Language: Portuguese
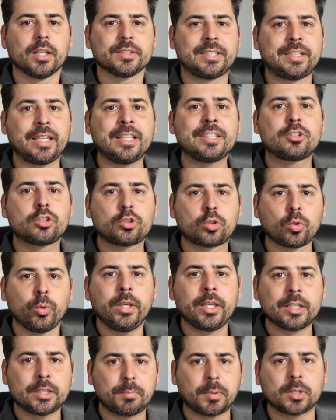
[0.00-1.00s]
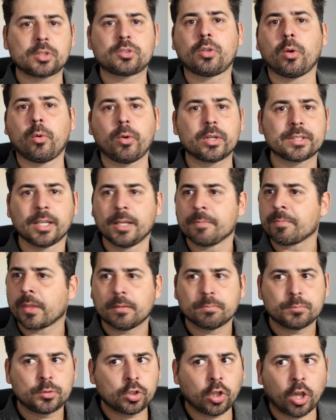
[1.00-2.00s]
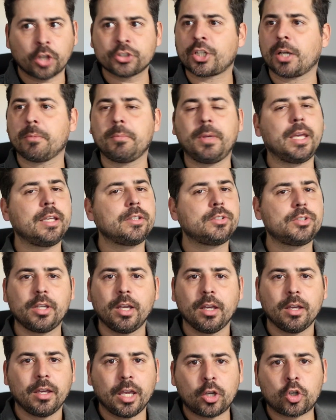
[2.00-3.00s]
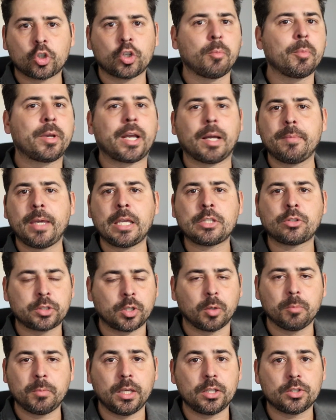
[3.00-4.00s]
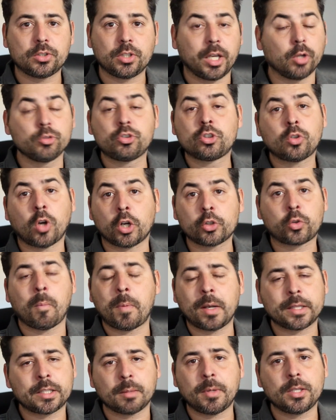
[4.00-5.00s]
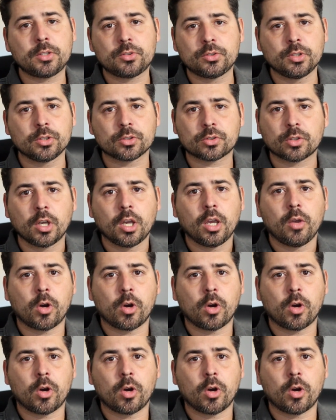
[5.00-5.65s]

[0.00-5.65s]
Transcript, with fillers: Você tem que destruir as pessoas psicologicamente, economicamente, socialmente. Eu discordo completamente disso.